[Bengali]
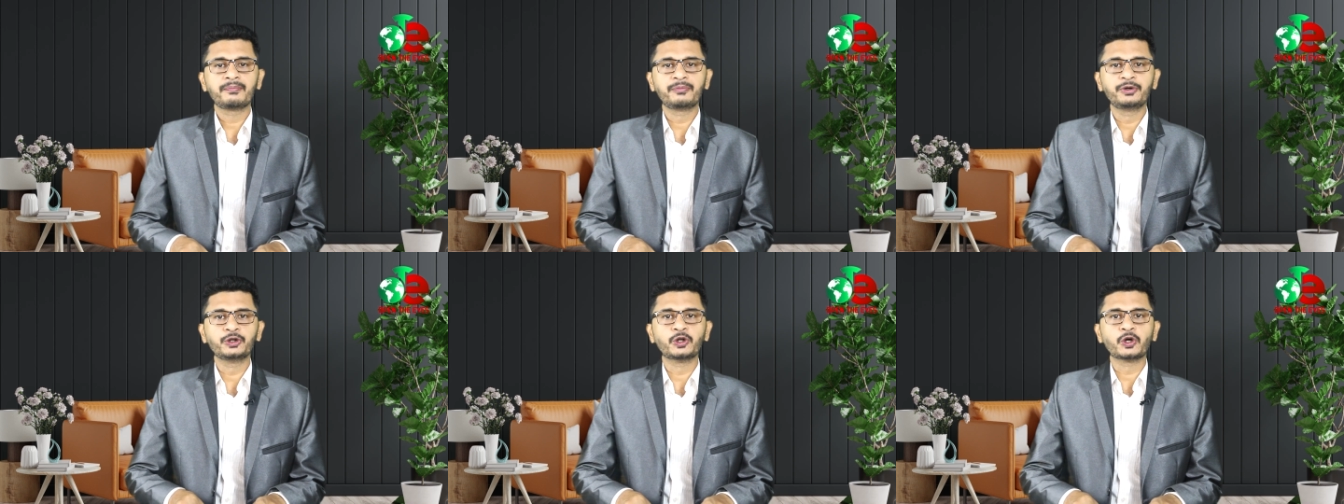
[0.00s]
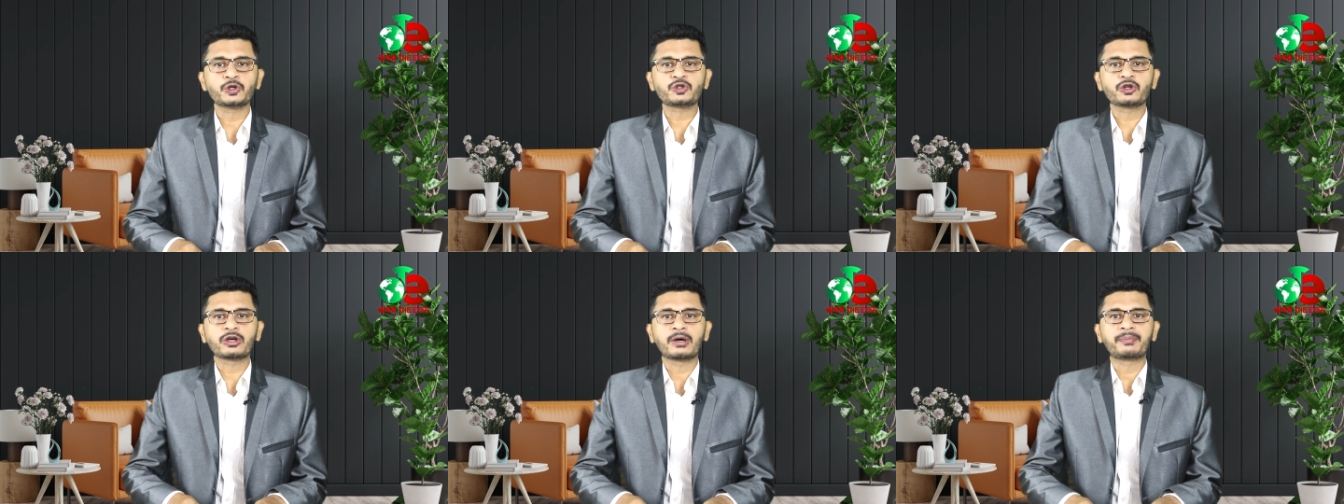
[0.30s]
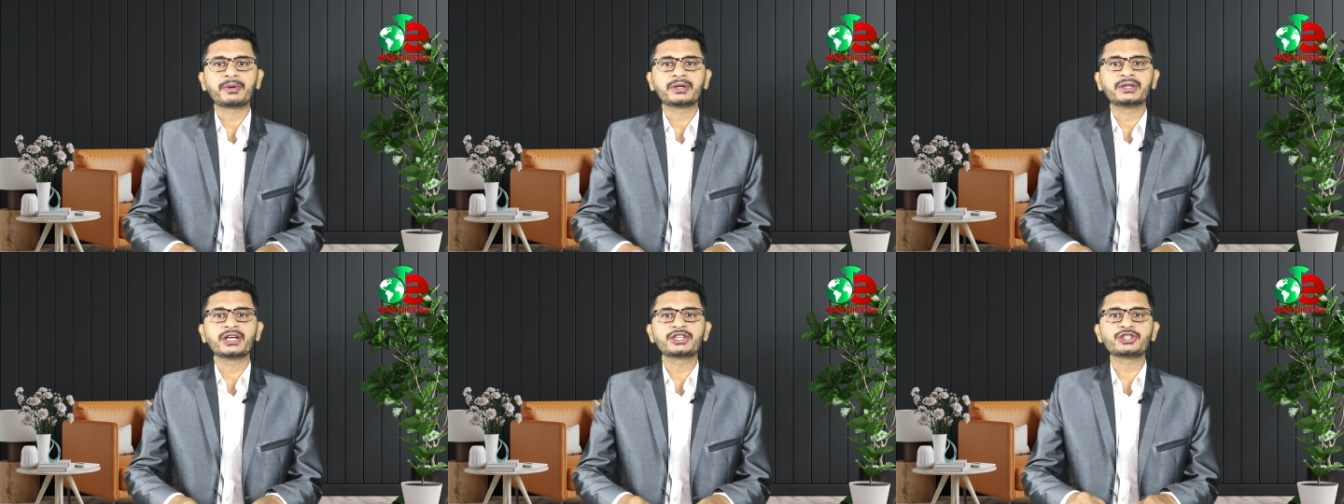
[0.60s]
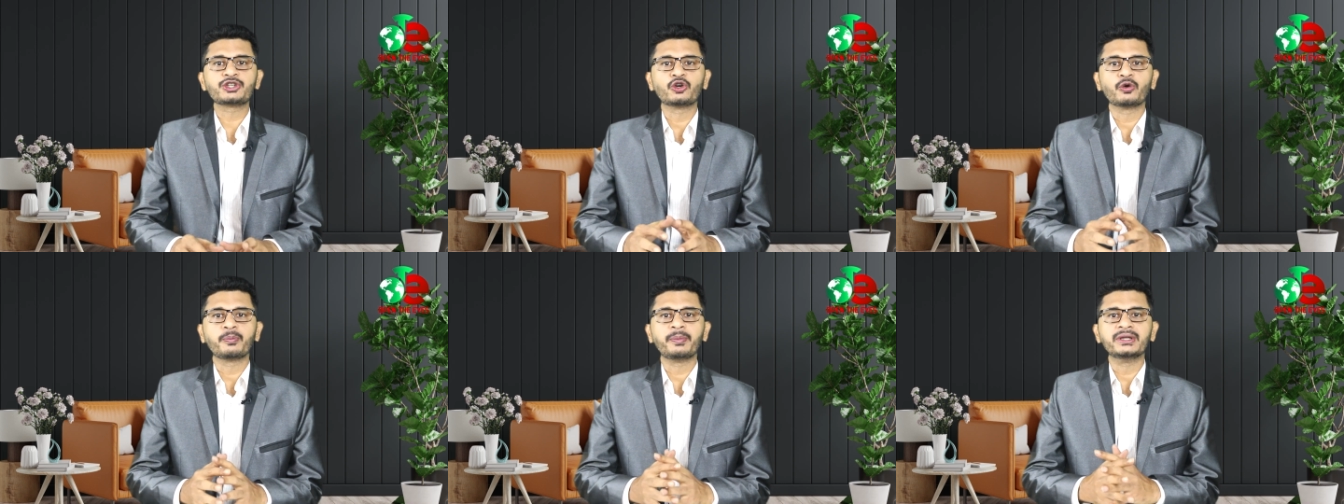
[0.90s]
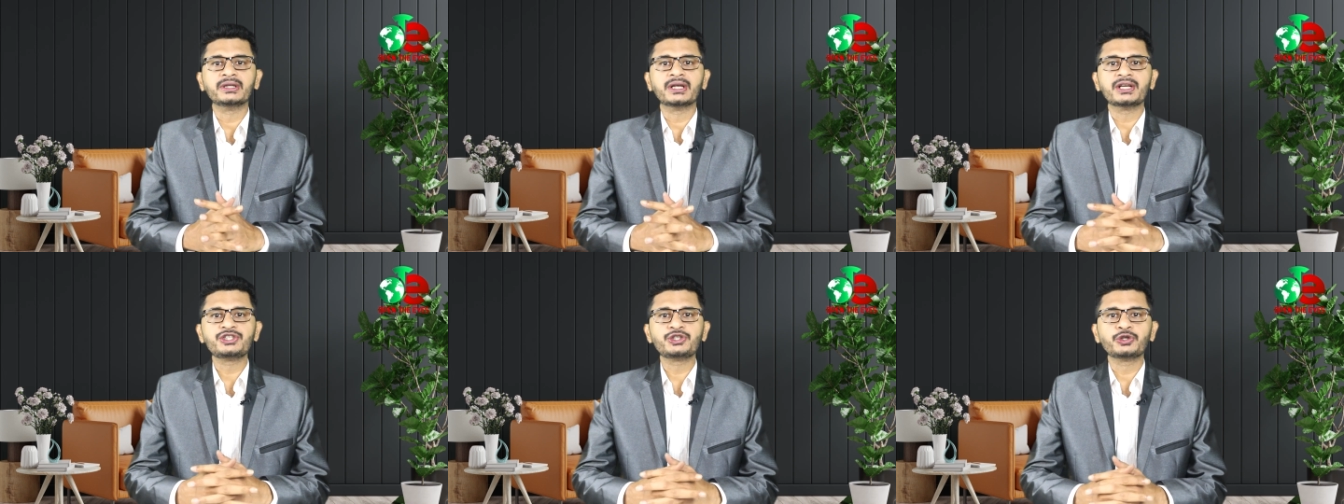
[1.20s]
প্রিয় দর্শক আপনারা দেখছেন
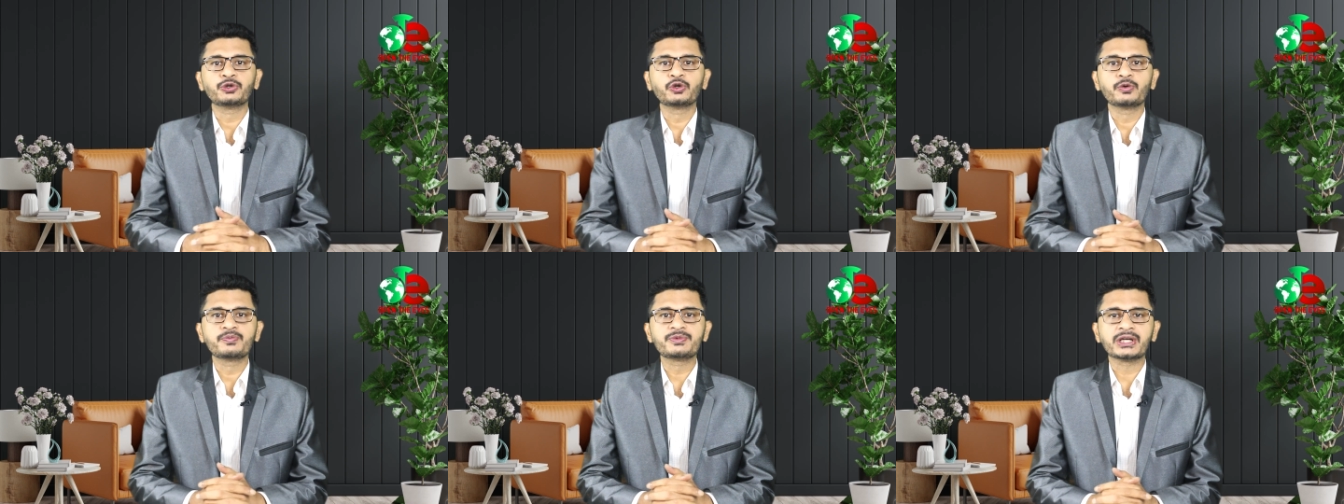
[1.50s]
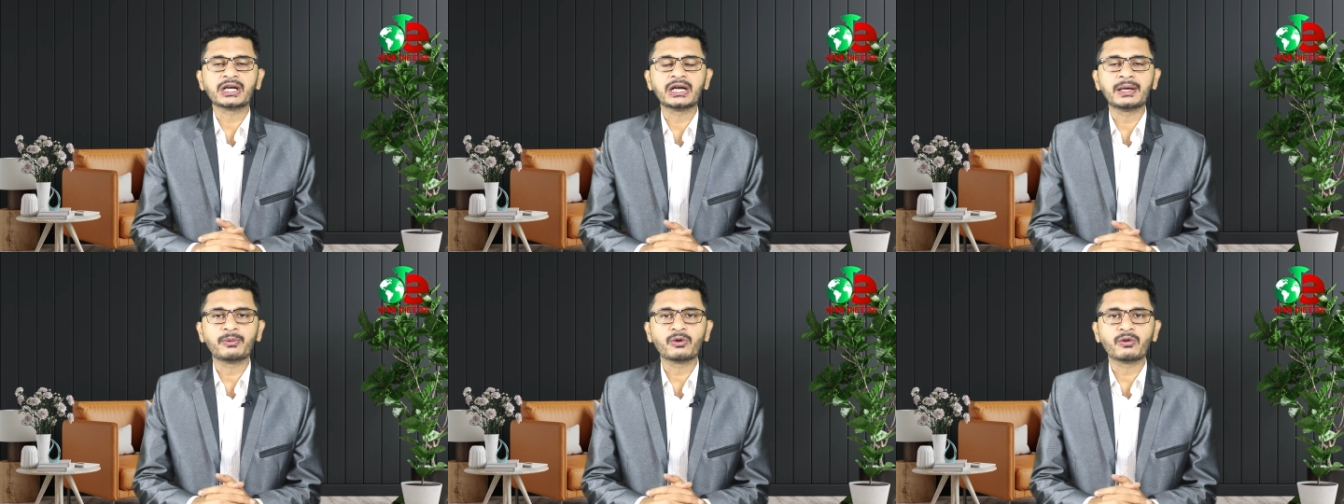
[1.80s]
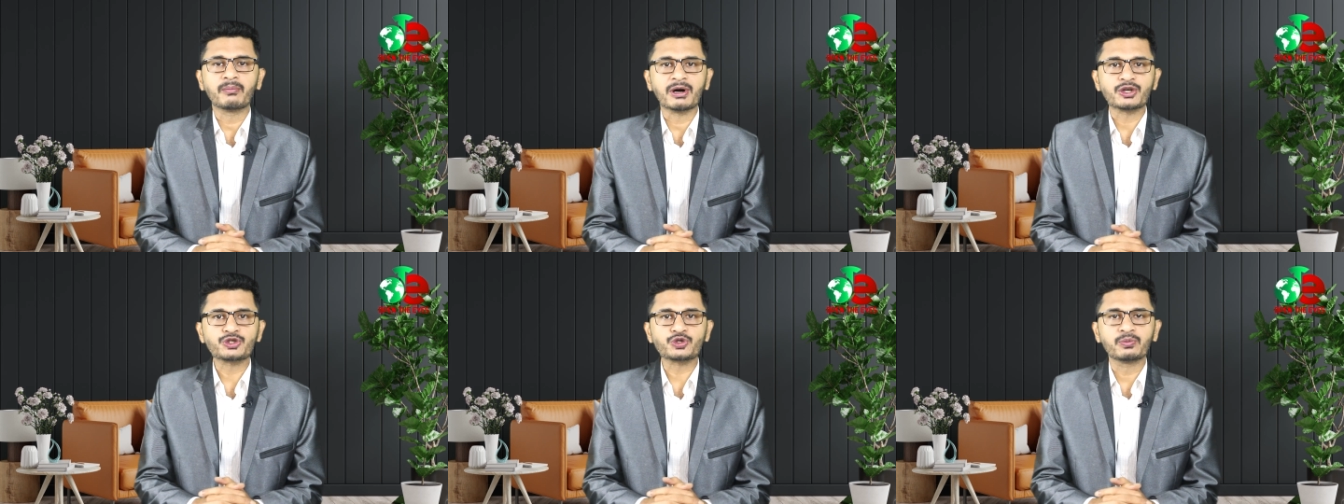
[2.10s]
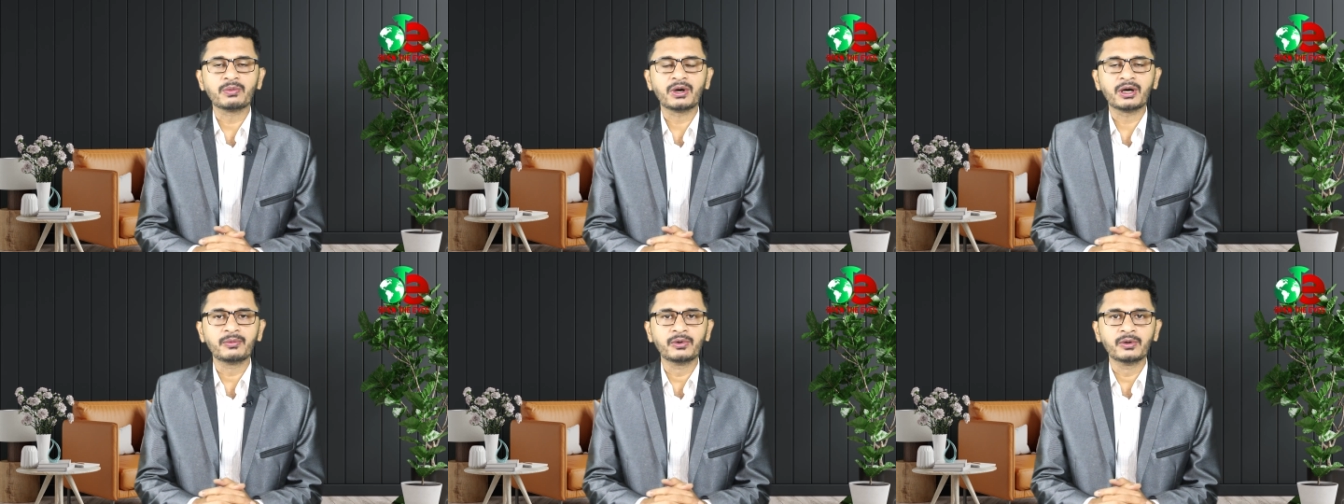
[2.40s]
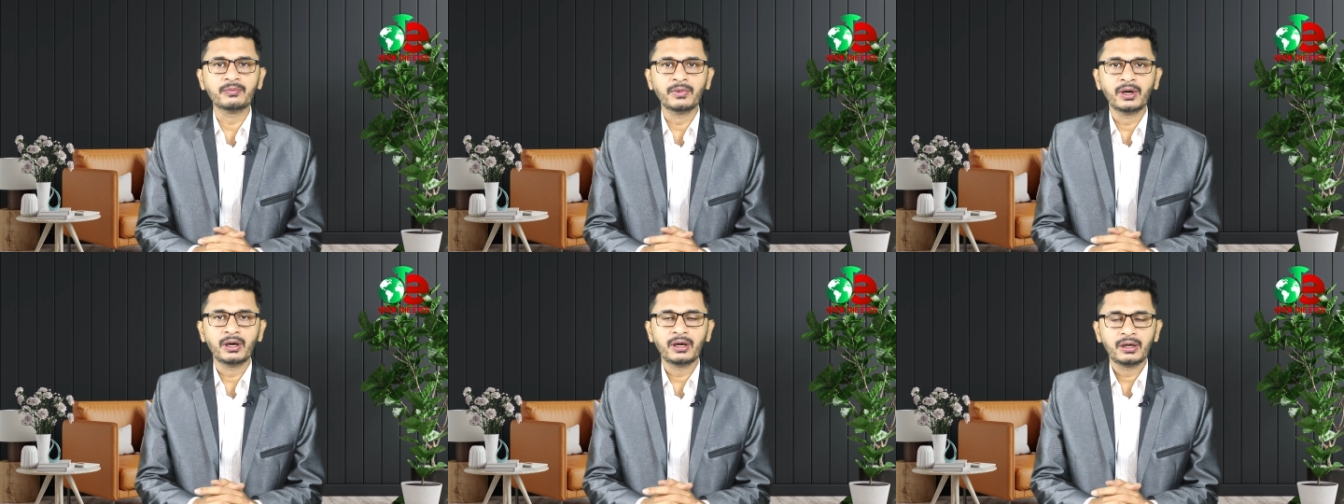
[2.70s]
ওপেন দাইজ ইউটিউব চ্যানেল এবং মাসু
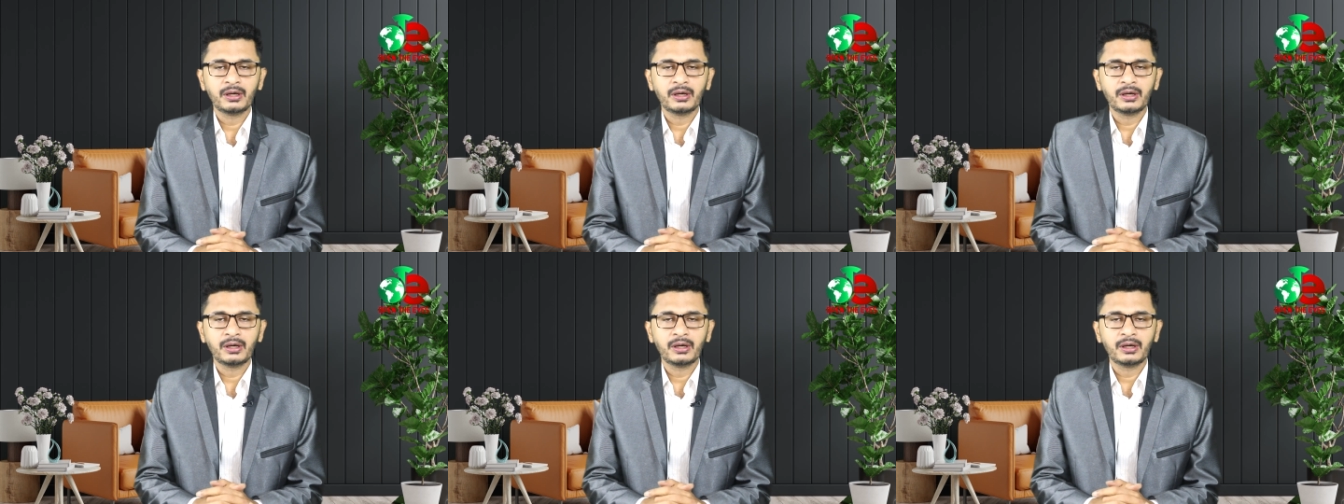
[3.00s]
মাহবুব